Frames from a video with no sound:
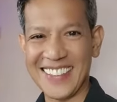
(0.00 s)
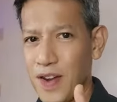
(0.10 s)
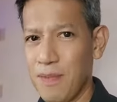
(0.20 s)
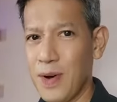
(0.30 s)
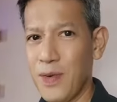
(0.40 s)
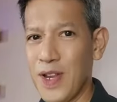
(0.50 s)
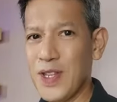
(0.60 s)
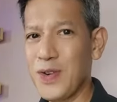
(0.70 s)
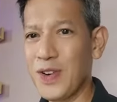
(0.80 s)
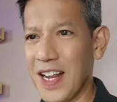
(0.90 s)
Number one,
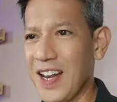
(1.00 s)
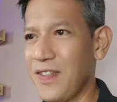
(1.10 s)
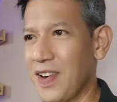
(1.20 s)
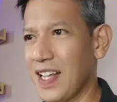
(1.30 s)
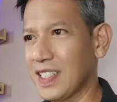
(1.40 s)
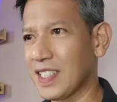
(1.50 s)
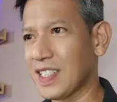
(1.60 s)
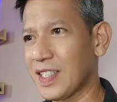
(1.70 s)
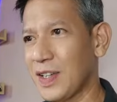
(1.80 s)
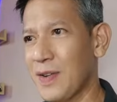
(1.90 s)
yung
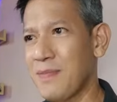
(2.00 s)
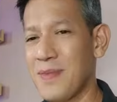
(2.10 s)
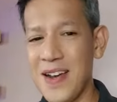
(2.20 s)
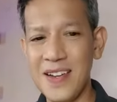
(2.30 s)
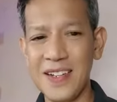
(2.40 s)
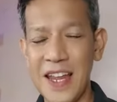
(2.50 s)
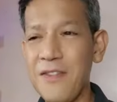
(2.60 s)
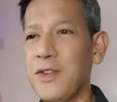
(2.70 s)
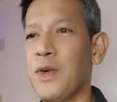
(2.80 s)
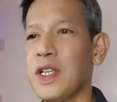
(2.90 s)
relevance. Yung bang
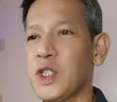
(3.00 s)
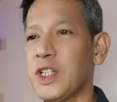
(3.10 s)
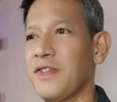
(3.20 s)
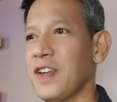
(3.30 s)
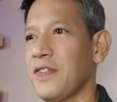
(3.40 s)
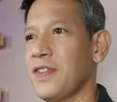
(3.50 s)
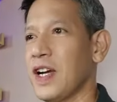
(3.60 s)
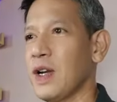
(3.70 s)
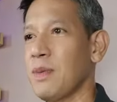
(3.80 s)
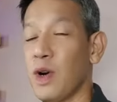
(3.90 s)
influencer na
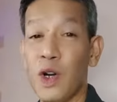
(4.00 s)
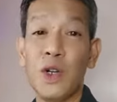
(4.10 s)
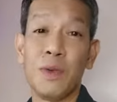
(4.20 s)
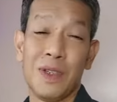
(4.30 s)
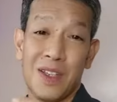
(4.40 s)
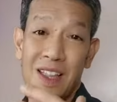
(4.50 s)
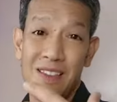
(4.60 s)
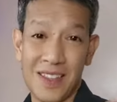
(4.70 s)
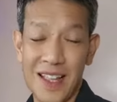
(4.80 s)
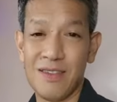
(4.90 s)
pinafollow mo or you
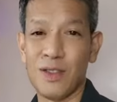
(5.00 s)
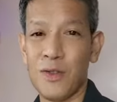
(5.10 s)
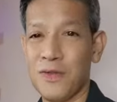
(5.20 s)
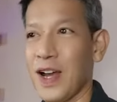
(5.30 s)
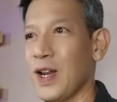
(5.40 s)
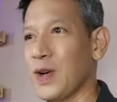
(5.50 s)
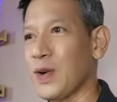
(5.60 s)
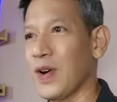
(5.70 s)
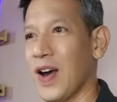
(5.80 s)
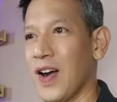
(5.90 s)
intend to
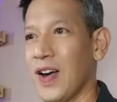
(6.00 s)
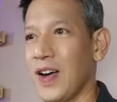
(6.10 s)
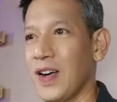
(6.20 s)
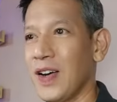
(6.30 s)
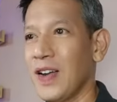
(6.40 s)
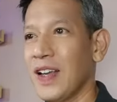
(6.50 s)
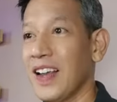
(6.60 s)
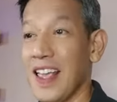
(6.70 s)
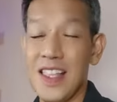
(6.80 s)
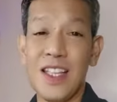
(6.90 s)
follow are
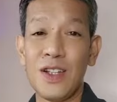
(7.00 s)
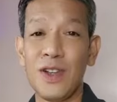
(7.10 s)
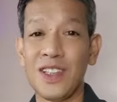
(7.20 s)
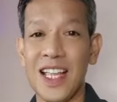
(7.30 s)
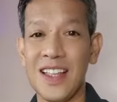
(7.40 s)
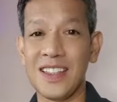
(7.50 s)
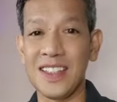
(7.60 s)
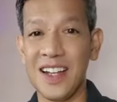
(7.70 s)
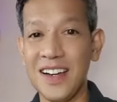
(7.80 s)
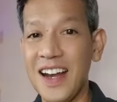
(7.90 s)
creating content
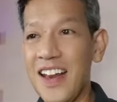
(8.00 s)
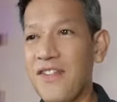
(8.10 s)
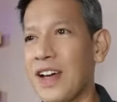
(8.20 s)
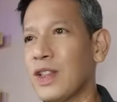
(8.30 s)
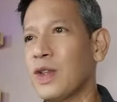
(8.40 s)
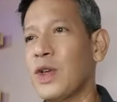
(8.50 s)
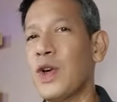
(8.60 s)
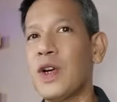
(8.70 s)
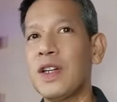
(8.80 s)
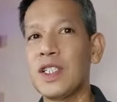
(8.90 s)
that are relevant to
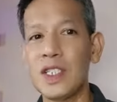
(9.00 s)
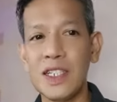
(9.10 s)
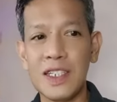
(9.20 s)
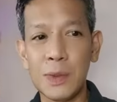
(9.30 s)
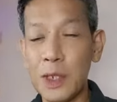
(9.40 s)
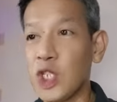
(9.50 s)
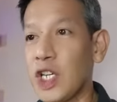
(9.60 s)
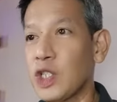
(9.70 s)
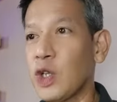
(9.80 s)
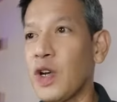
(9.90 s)
your,
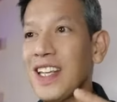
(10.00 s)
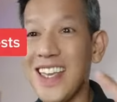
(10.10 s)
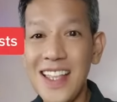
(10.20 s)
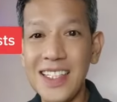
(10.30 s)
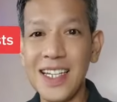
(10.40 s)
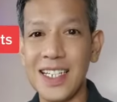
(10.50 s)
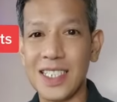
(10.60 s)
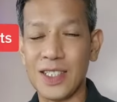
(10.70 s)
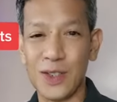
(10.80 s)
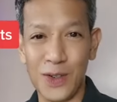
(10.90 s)
especially to your
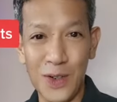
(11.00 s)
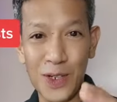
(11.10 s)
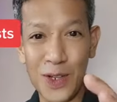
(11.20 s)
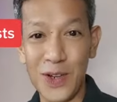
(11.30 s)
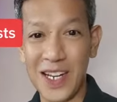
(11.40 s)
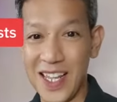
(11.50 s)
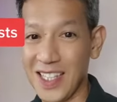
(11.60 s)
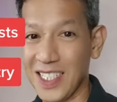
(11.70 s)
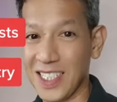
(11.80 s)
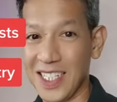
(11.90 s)
interest or to your
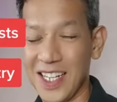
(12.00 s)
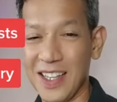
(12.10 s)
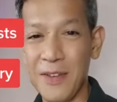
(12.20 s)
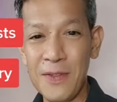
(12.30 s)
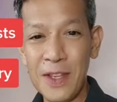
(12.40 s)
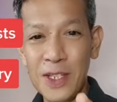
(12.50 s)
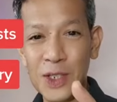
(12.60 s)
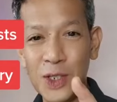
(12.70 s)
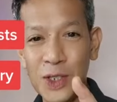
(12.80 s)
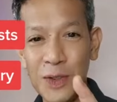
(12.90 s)
industry.
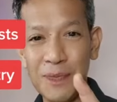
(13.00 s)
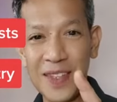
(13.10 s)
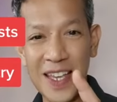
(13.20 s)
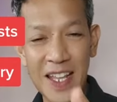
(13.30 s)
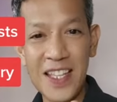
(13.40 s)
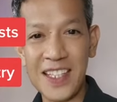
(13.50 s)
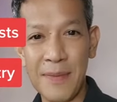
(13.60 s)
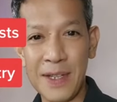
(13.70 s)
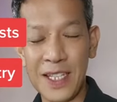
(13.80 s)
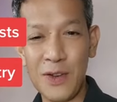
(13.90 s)
So, yan na
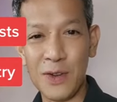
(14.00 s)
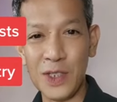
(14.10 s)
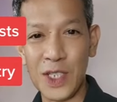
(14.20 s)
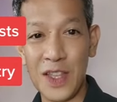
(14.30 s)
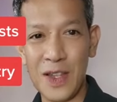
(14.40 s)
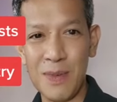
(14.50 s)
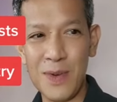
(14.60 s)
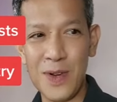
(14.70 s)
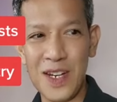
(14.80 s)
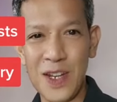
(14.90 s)
dapat i-consider
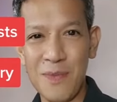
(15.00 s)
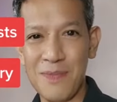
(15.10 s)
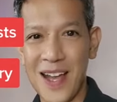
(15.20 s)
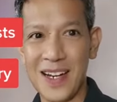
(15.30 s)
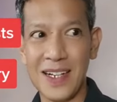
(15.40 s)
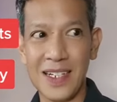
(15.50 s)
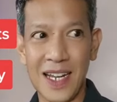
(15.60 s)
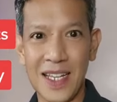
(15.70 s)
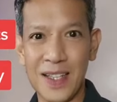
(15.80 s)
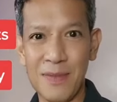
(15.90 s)
mo. Hindi yung parang
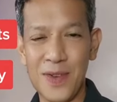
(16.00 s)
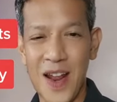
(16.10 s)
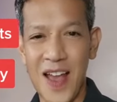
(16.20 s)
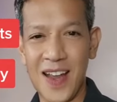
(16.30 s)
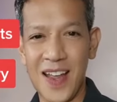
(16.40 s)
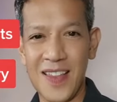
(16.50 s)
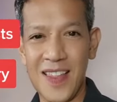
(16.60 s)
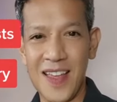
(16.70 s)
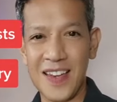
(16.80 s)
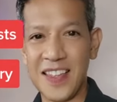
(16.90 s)
nakita mo lang and
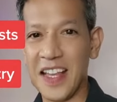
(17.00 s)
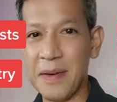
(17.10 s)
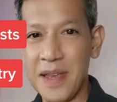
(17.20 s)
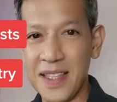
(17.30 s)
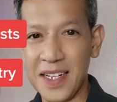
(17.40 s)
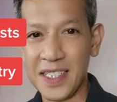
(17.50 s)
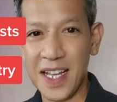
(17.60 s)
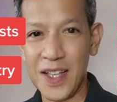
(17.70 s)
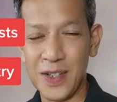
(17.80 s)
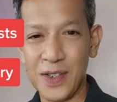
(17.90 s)
then hindi ka naman
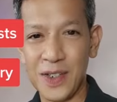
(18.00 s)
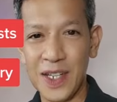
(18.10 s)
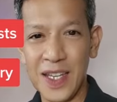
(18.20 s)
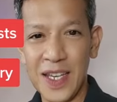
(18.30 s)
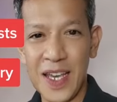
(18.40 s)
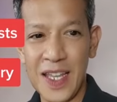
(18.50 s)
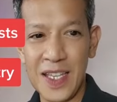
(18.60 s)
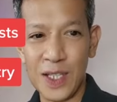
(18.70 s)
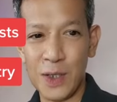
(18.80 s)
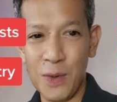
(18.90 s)
interesado and
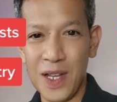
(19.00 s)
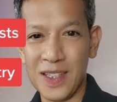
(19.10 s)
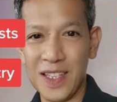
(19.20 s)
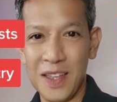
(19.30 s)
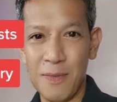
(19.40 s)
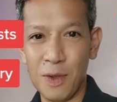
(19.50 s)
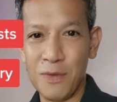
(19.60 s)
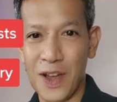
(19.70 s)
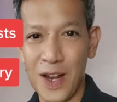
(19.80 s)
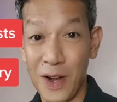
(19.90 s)
yet you wanted him to
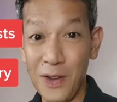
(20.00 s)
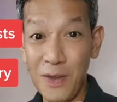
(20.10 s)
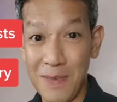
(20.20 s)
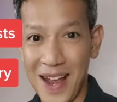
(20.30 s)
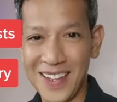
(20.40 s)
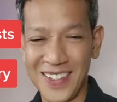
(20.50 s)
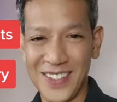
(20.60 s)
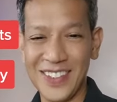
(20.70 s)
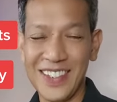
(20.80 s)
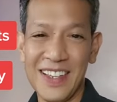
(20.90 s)
follow you back, no?